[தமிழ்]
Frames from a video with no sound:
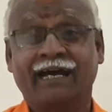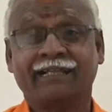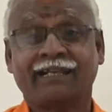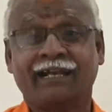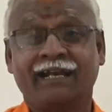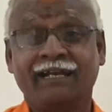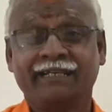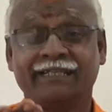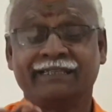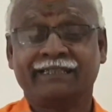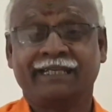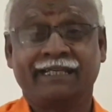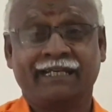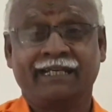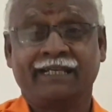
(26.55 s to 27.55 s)
அதனால்
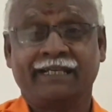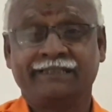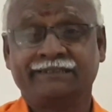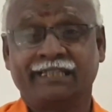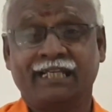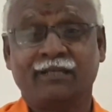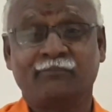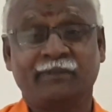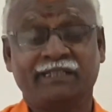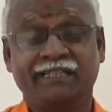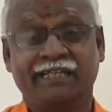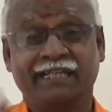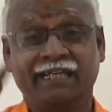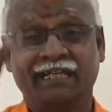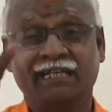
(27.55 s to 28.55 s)
இந்த ஏழரை சனியை
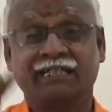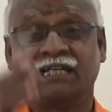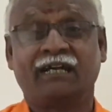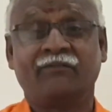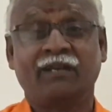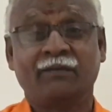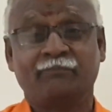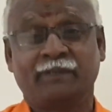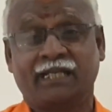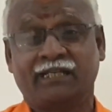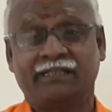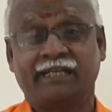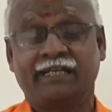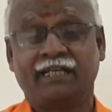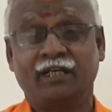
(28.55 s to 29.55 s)
பற்றி நீங்கள்
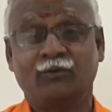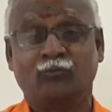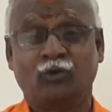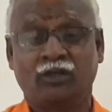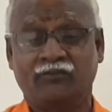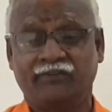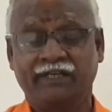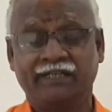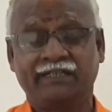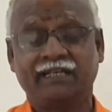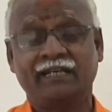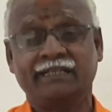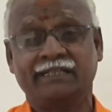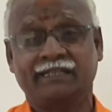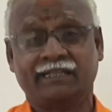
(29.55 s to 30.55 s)
கவலைப்படாதீர்கள் ஒரு
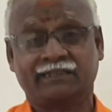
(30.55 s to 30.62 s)
வீட்டில்